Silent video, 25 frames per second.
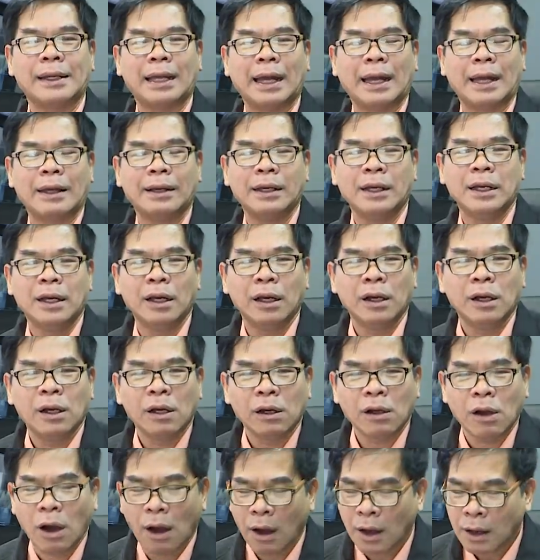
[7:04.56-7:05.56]
นะฮะ
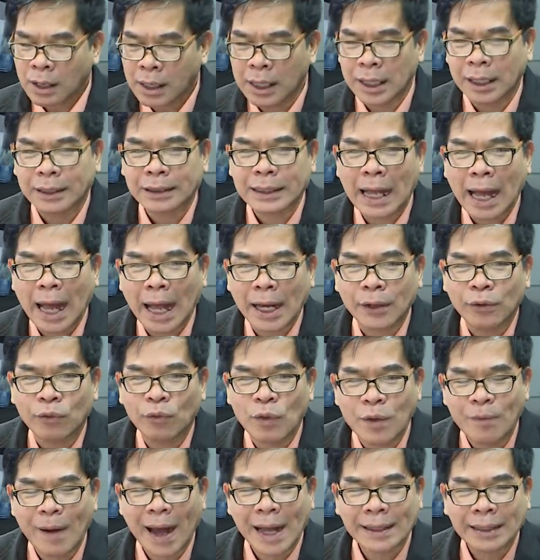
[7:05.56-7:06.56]
ก็เกิดการ
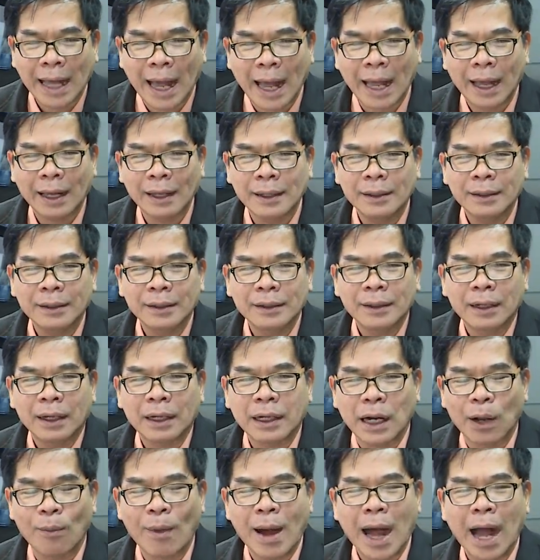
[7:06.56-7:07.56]
วิวาทะ
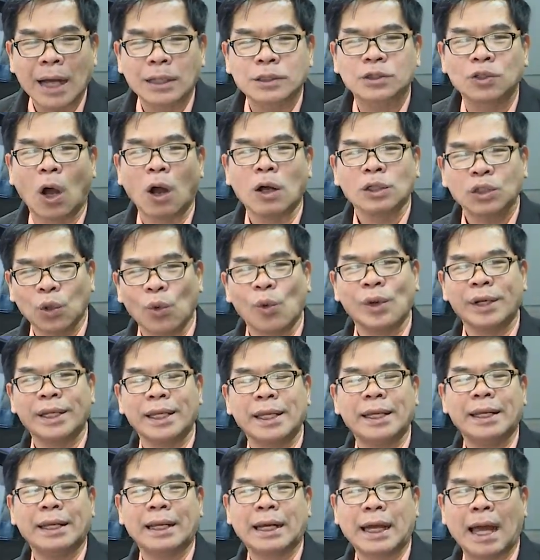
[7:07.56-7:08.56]
ระหว่างสองตู่
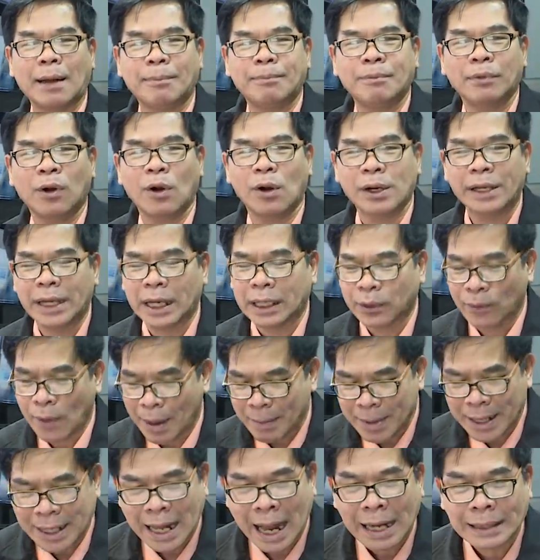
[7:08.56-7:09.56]
นี้นะครับก็เรียก
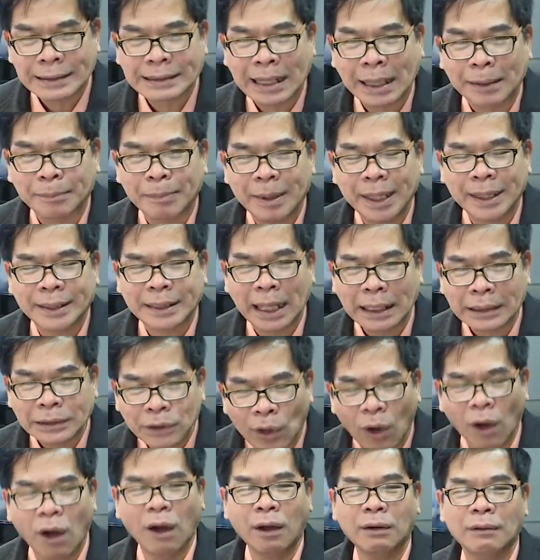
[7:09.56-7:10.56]
ว่ามีการตัดพี่ตัด
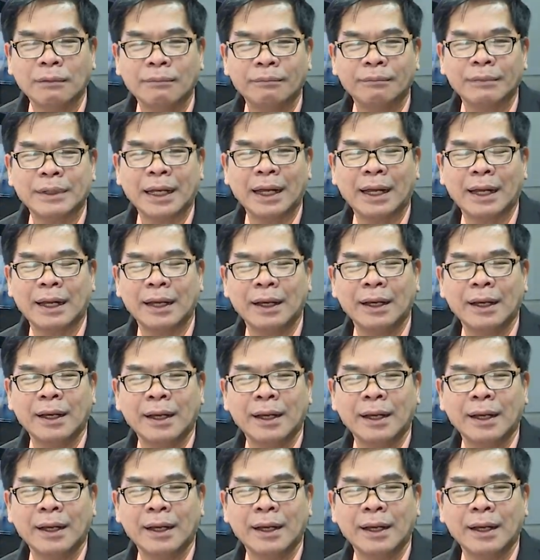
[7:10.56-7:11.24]
น้องนะฮะ